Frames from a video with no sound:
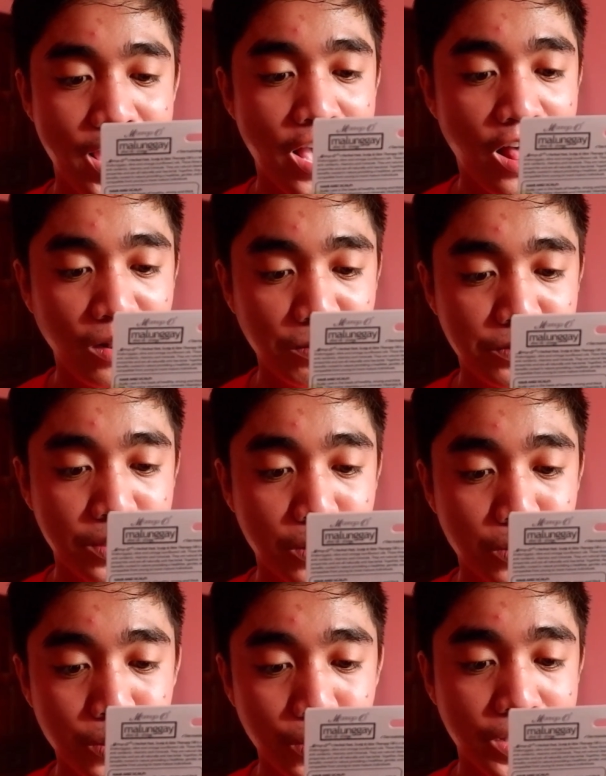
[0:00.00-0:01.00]
helps
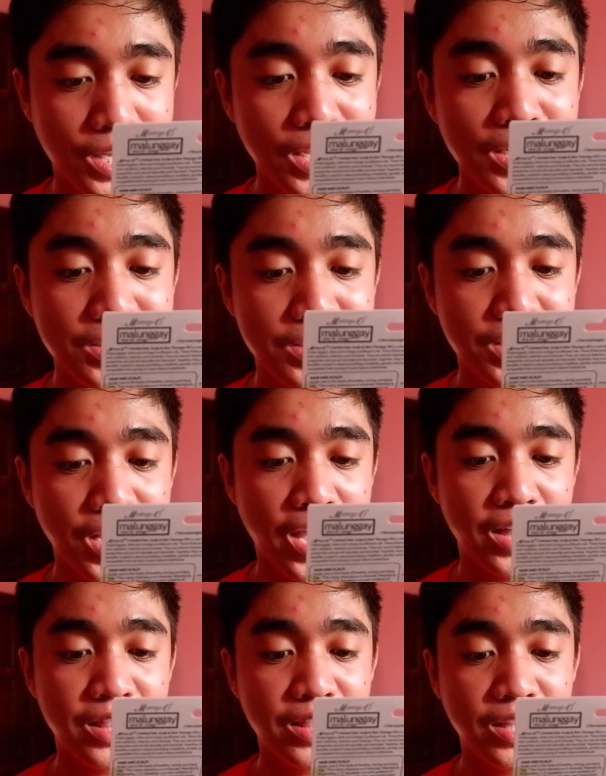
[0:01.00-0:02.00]
soothe itchy
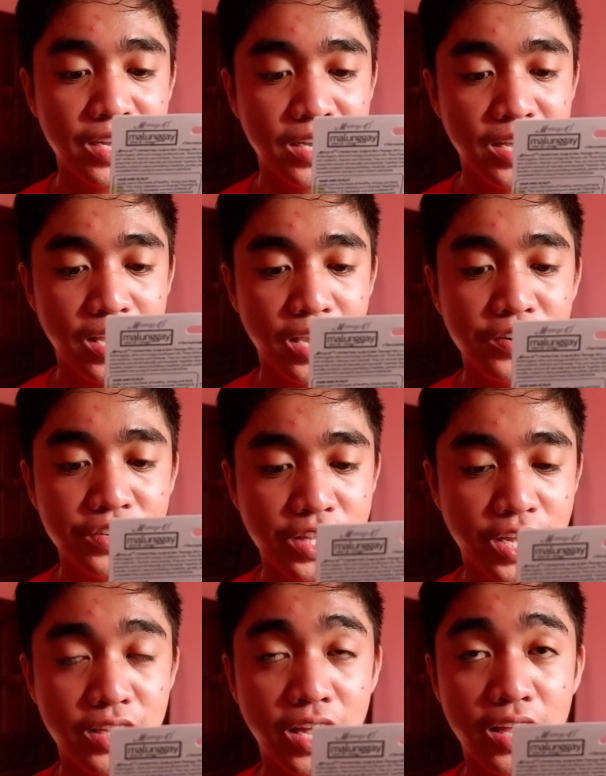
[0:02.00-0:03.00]
and
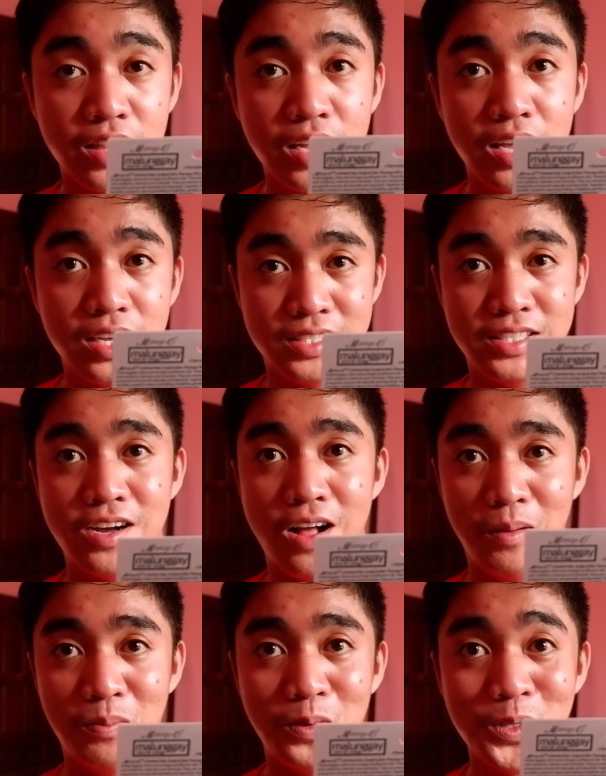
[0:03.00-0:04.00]
irritated
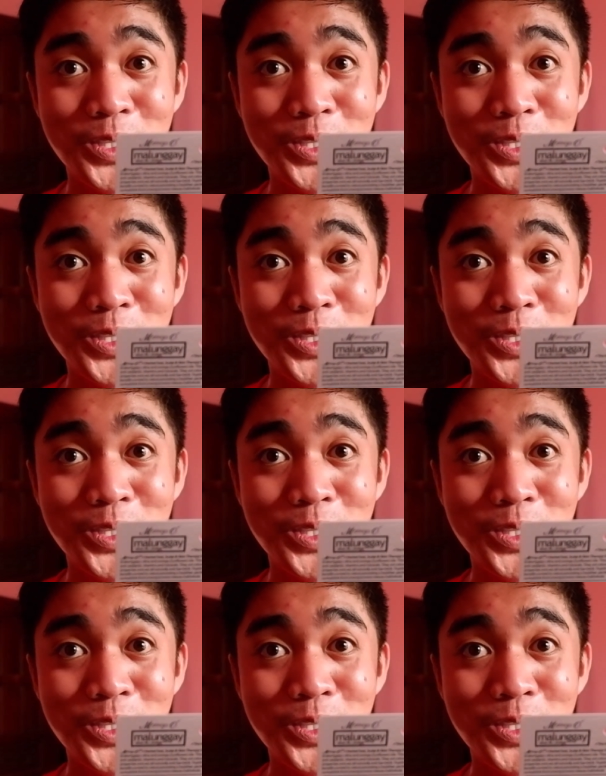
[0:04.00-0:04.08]
scalp.